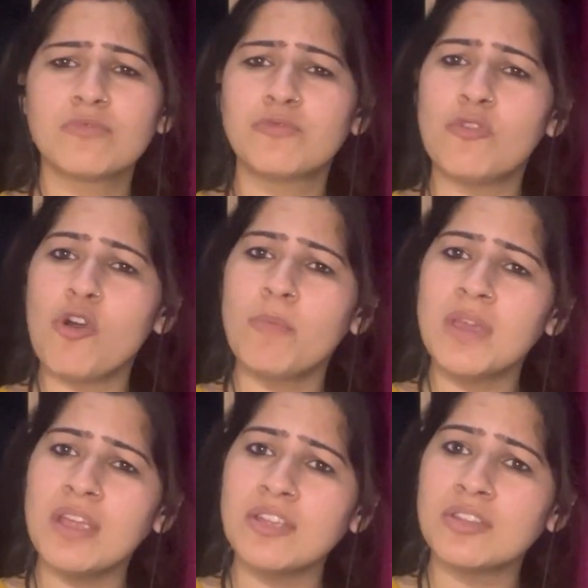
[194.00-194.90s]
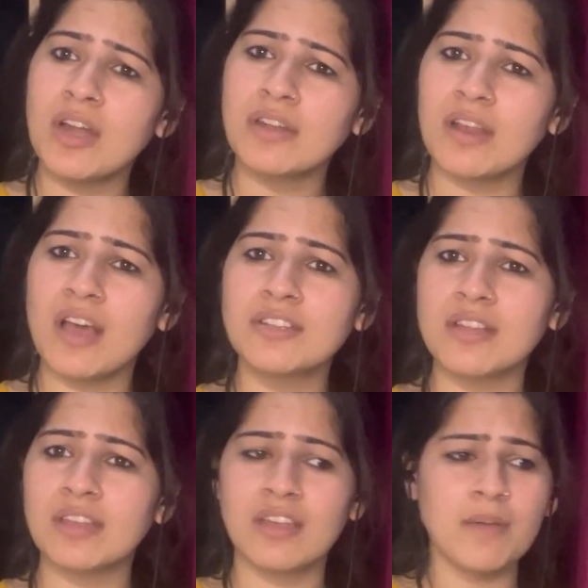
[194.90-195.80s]
वो भी इतना डरा
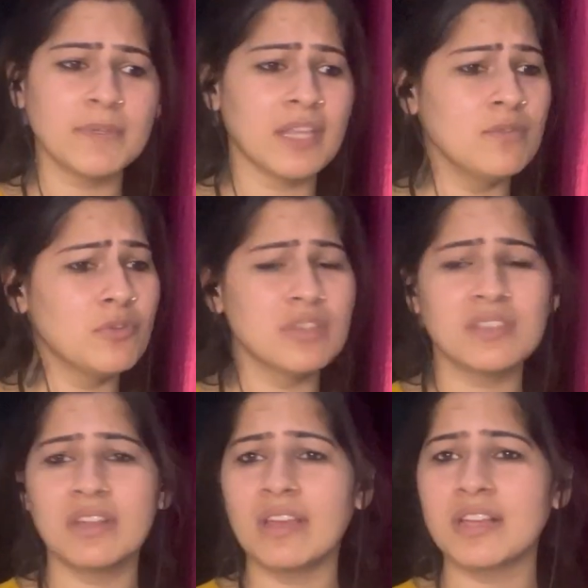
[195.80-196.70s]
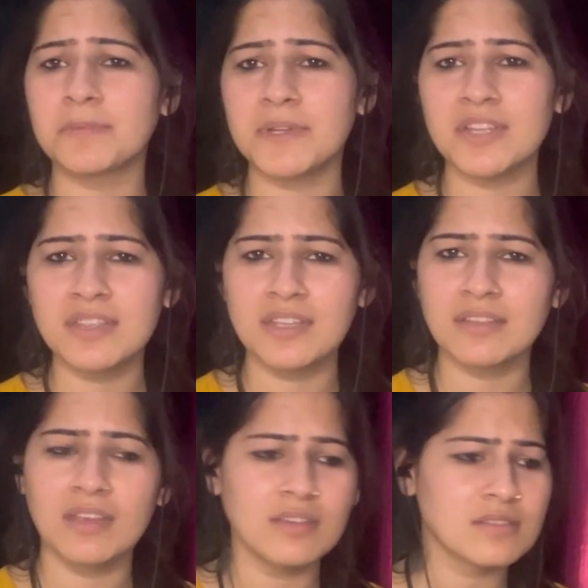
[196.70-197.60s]
जाते हैं ना पता नहीं वो किस तरह के एक्सप्रेशन
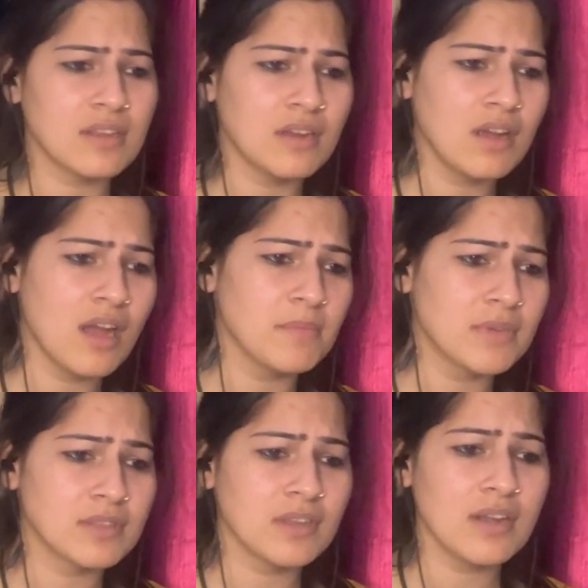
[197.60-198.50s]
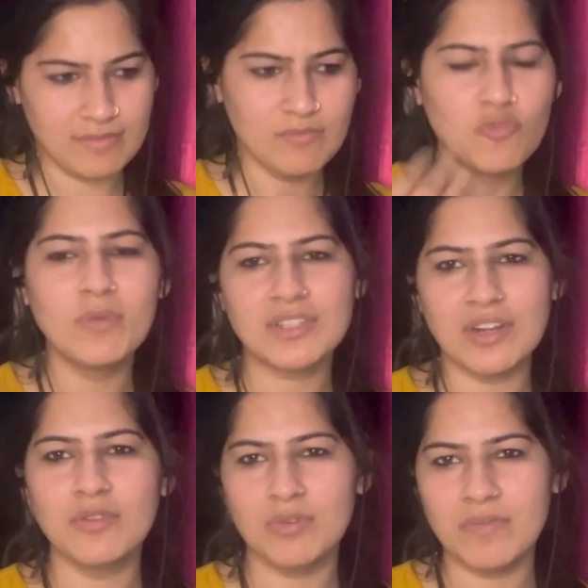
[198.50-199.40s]
देते हैं किस तरह का काम करते हैं मुंह में
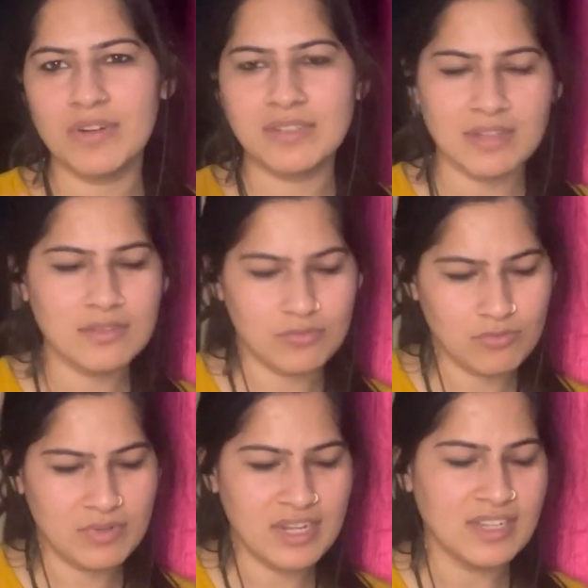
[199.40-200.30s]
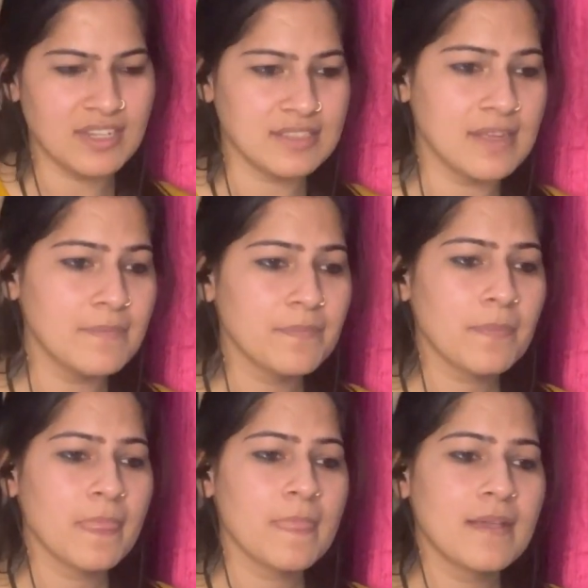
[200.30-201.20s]
चढ़े हुए वर्ड्स है तो निकल जाता है
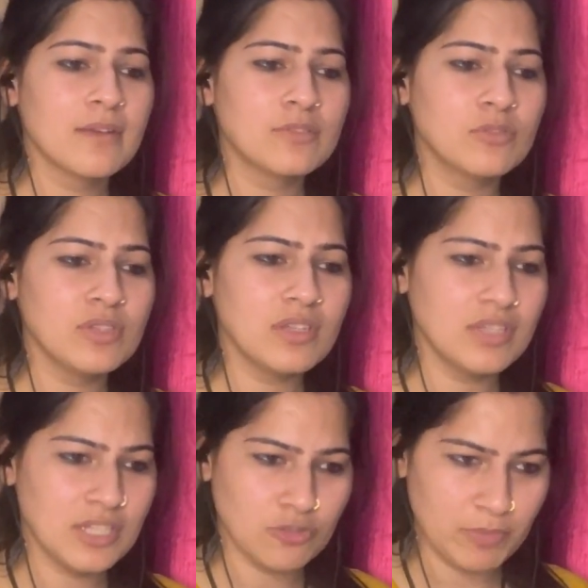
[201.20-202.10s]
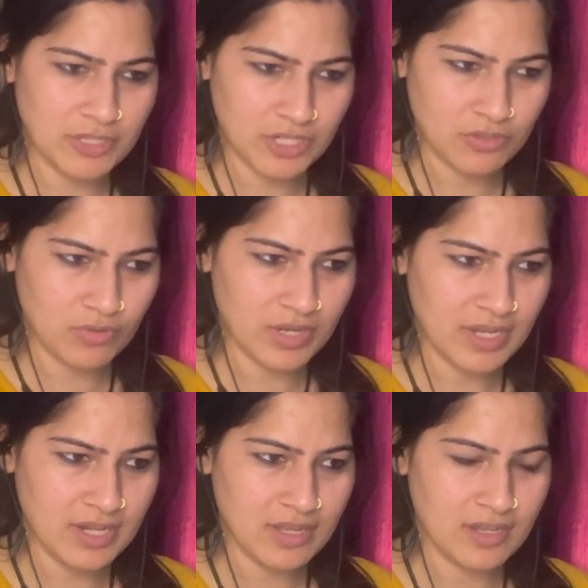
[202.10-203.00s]
तो ये जो पीछे जो
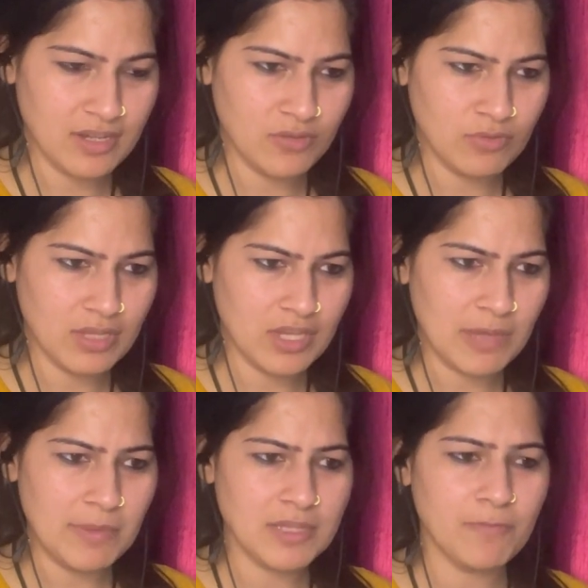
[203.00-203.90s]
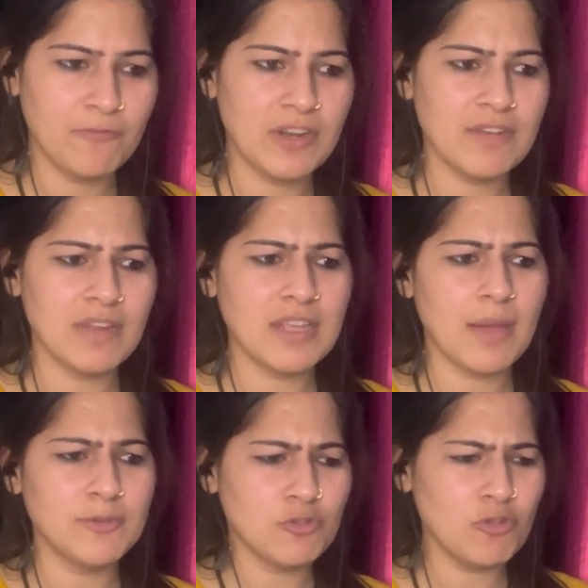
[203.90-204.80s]
खड़े हैं ना इनको देख के भी ये सब विलन वाली
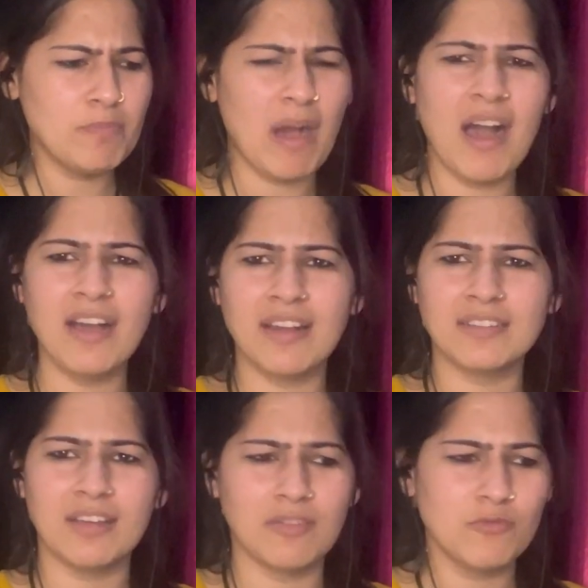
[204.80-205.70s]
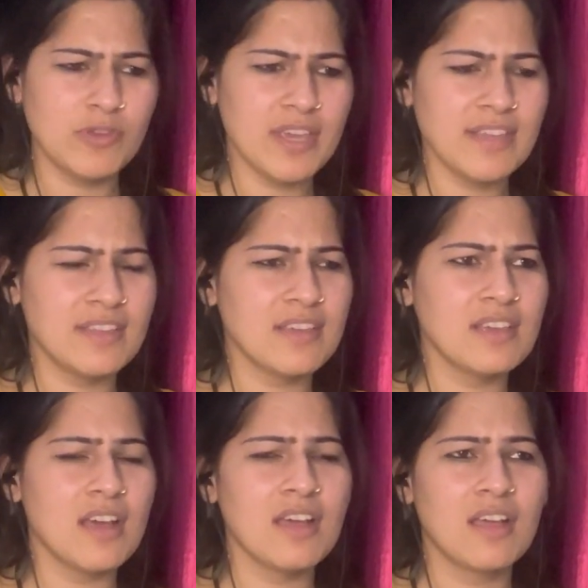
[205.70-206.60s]
अभी जो कोई भाग रहा था वो यही थे क्या